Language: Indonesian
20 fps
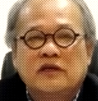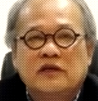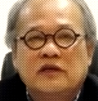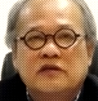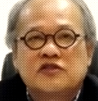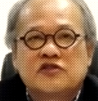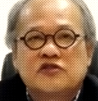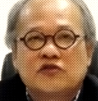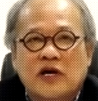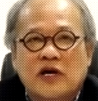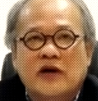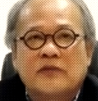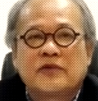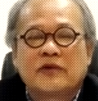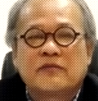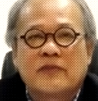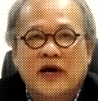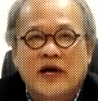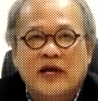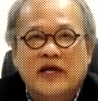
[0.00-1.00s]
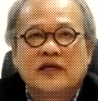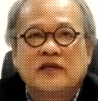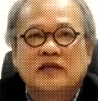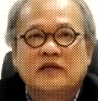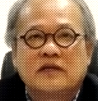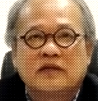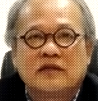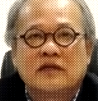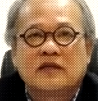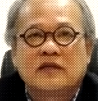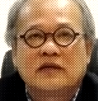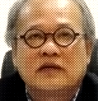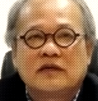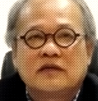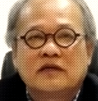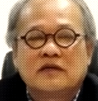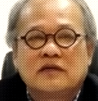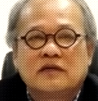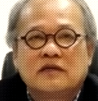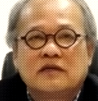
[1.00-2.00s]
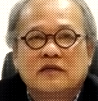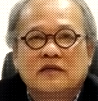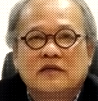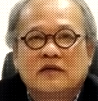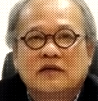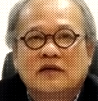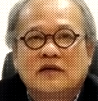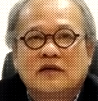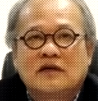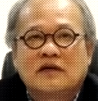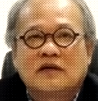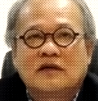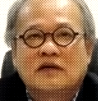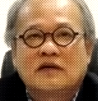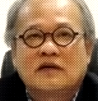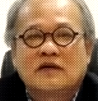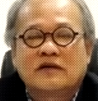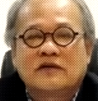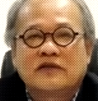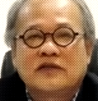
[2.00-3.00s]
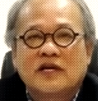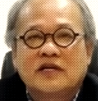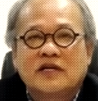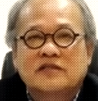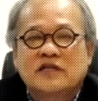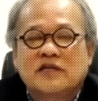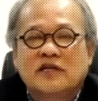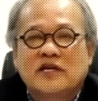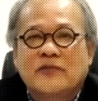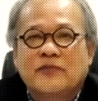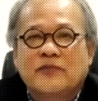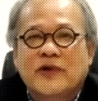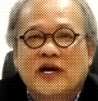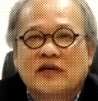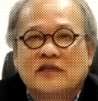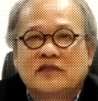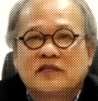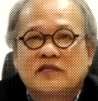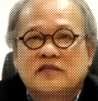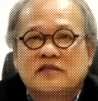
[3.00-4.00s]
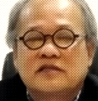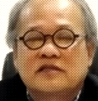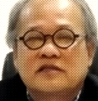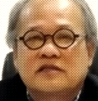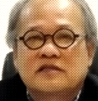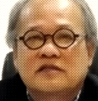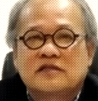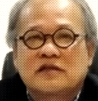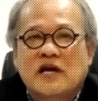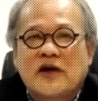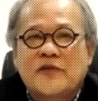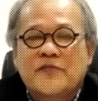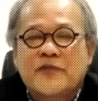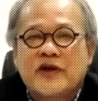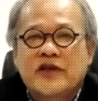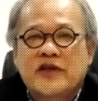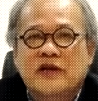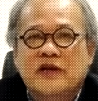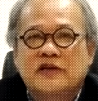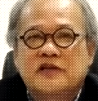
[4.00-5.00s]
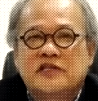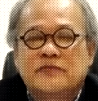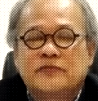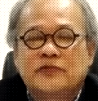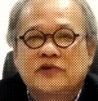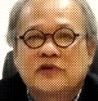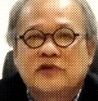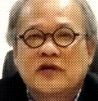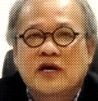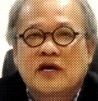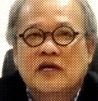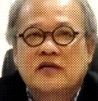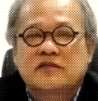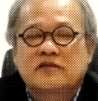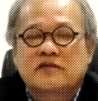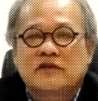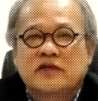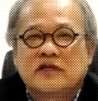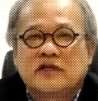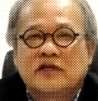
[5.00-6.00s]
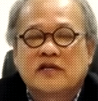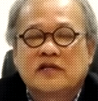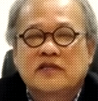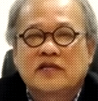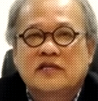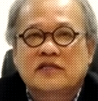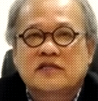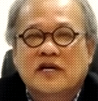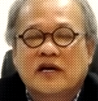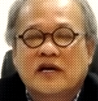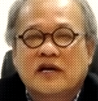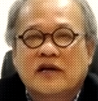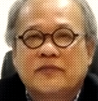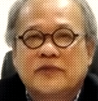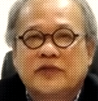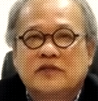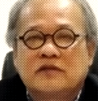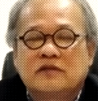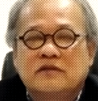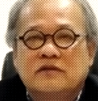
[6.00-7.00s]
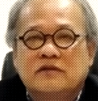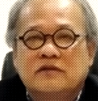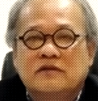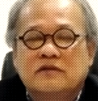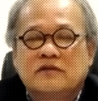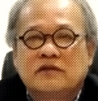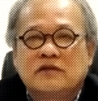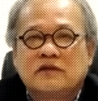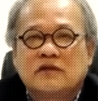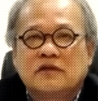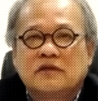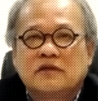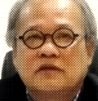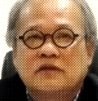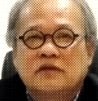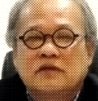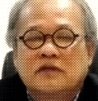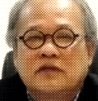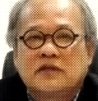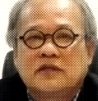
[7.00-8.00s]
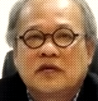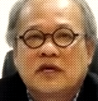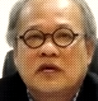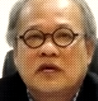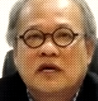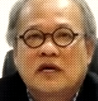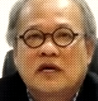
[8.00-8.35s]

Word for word: juga bermain. Uh, ya sehingga praktis apa yang disebut dengan solidaritas Arab itu ya